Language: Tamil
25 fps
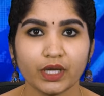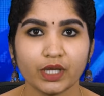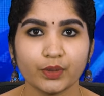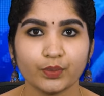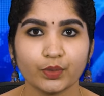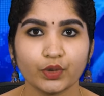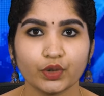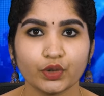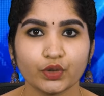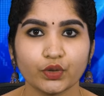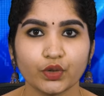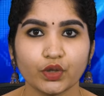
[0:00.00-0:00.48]

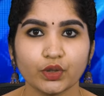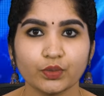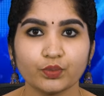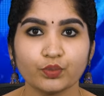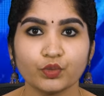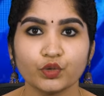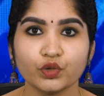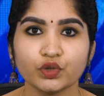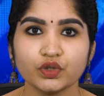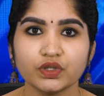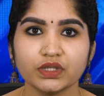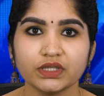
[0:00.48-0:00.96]
மேற்பட்டோர்
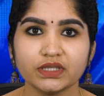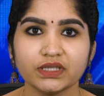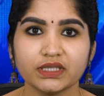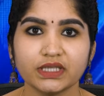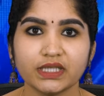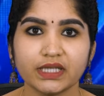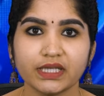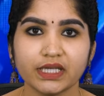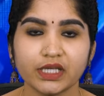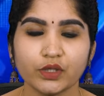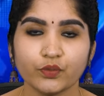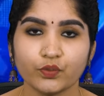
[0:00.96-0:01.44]
மூச்சு
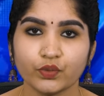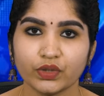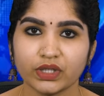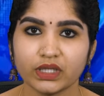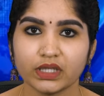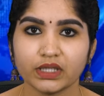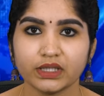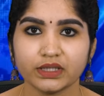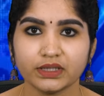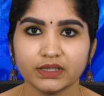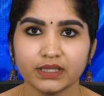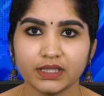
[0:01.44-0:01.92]
திணறி
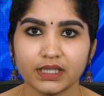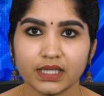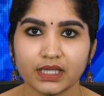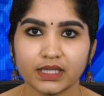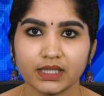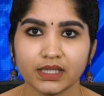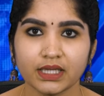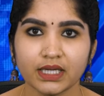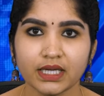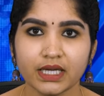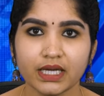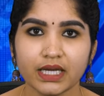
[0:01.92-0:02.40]

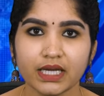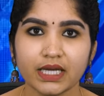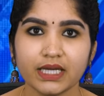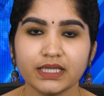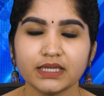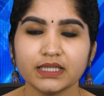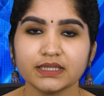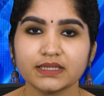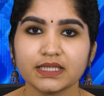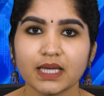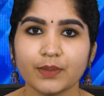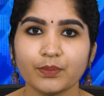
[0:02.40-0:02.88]
உயிரிழந்தனர்
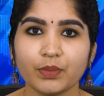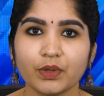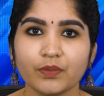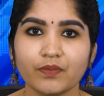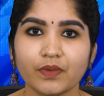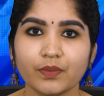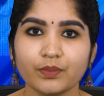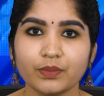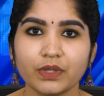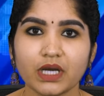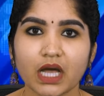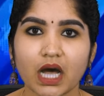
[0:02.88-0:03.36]
இந்த
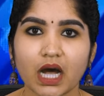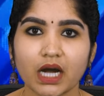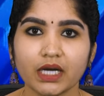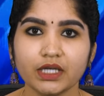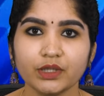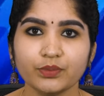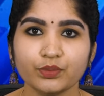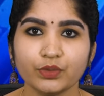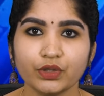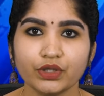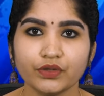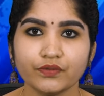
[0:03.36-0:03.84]
சம்பவம்
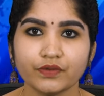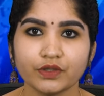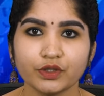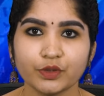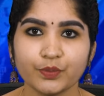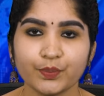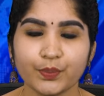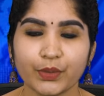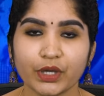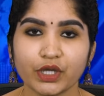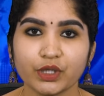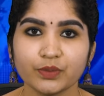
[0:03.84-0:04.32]
நாடு
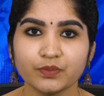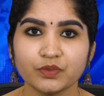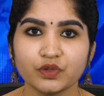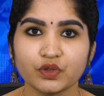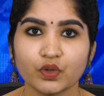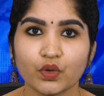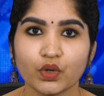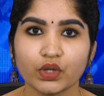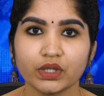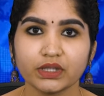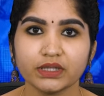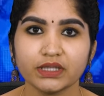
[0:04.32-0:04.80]
முழுவதும் பெரும்
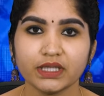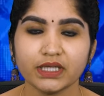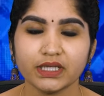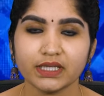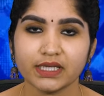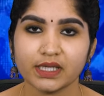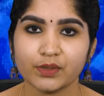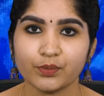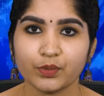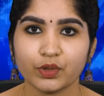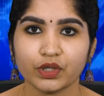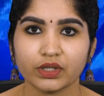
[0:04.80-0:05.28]
சோகத்தை
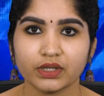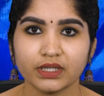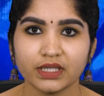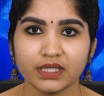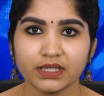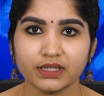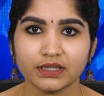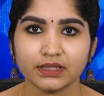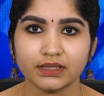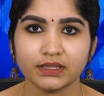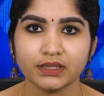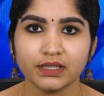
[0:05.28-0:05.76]

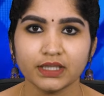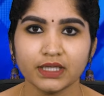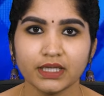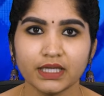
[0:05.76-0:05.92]
ஏற்படுத்தியது